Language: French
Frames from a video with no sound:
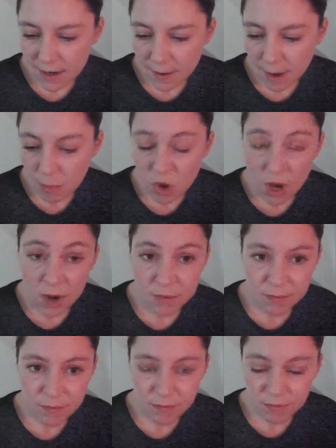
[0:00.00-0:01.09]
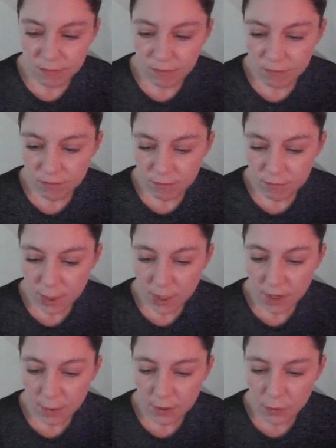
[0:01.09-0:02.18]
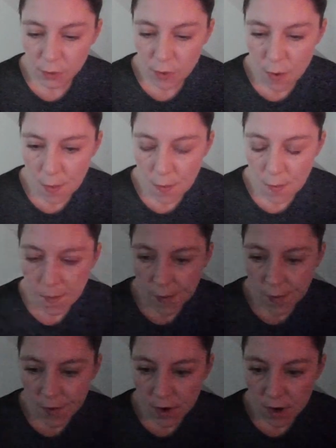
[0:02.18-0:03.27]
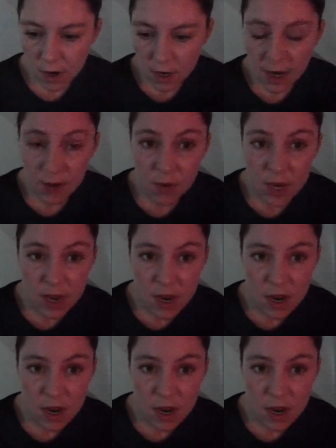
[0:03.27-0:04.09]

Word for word: à poil près d'un ruisseau la nuit.